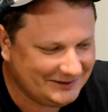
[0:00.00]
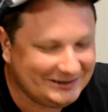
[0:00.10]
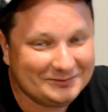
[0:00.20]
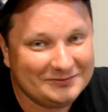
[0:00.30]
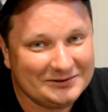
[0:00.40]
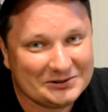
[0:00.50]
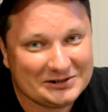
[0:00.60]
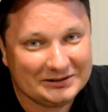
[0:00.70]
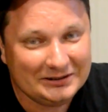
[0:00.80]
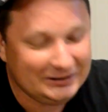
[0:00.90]
Поэтому
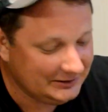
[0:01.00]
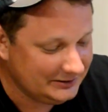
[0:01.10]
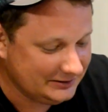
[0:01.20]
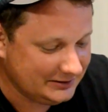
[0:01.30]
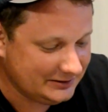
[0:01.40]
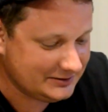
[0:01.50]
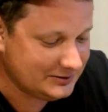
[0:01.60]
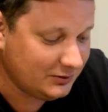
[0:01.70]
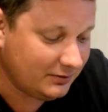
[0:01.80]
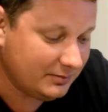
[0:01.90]
вынужден а,
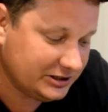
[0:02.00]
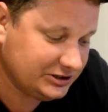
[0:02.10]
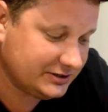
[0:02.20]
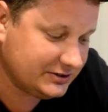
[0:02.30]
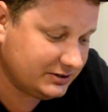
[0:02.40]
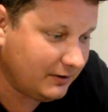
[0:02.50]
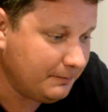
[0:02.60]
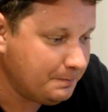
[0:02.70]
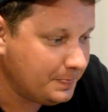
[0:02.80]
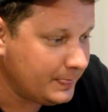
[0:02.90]
снова обращаться к вам.
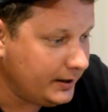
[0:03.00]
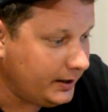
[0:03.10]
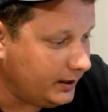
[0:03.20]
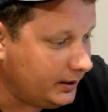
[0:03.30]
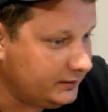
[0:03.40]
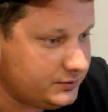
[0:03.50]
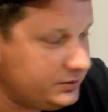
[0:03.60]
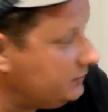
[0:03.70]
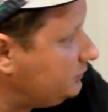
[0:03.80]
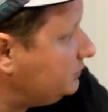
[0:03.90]
А, все
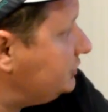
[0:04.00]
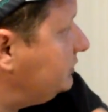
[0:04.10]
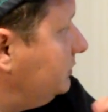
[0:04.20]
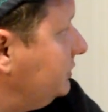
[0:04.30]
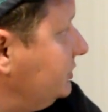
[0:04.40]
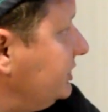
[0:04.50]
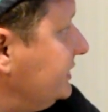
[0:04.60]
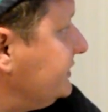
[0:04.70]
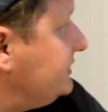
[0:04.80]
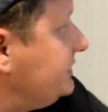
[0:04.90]
дело в том, что мой
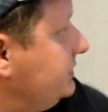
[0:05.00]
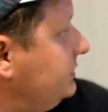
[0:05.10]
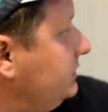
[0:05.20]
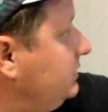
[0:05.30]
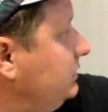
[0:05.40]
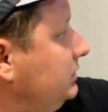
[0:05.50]
джаз, а,